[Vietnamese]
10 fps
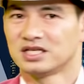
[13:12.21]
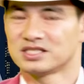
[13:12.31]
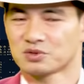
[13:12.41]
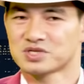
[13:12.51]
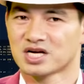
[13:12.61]

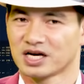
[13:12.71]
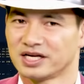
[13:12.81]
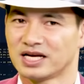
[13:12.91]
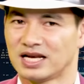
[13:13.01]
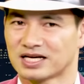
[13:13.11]
thì giáo sư khẳng
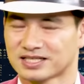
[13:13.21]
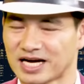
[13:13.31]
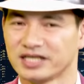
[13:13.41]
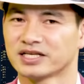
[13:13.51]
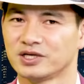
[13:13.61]
định là
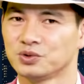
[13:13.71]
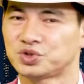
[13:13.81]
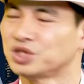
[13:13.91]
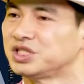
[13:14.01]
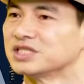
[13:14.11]
các nghiên cứu
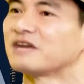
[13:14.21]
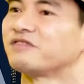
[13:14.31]
chưa chỉ